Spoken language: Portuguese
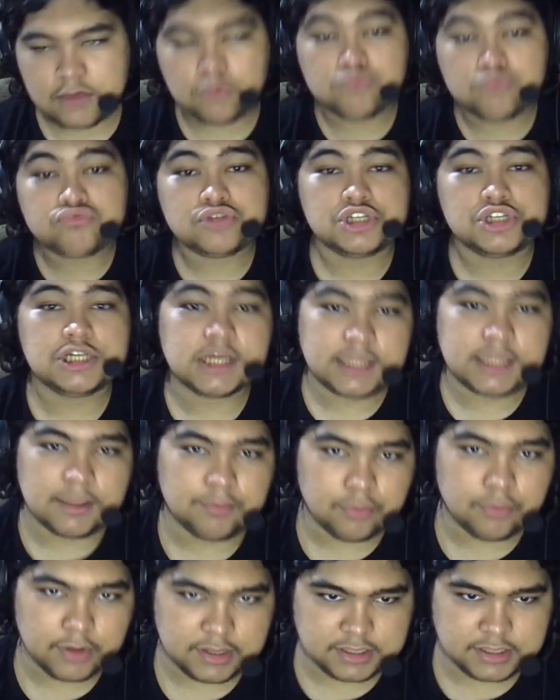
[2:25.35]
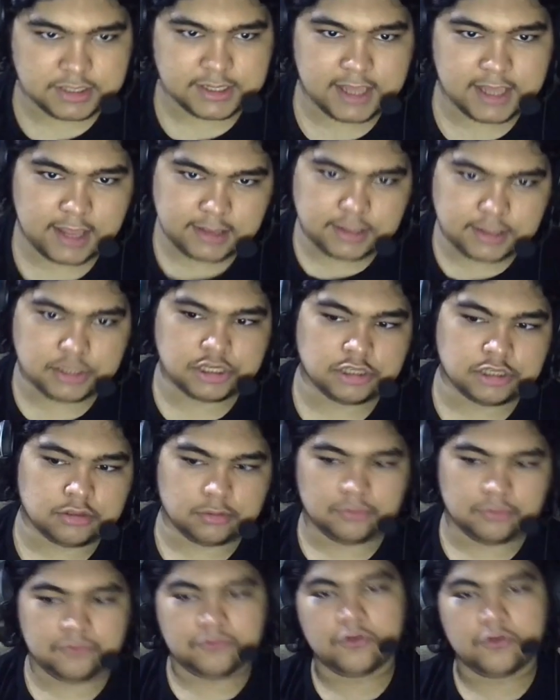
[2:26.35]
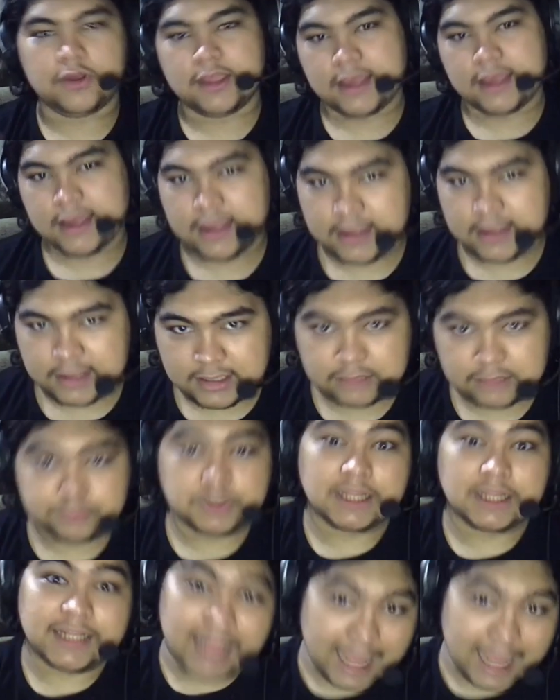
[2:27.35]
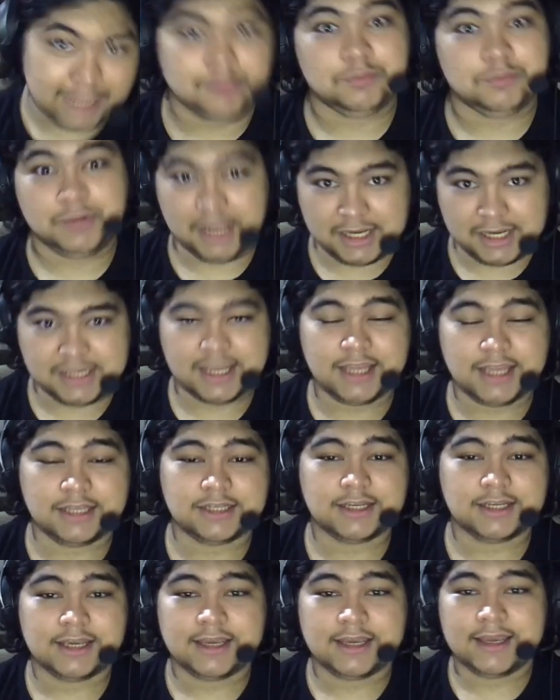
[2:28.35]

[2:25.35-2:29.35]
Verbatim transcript: um dia depois de que esse título foi explanado pra gente,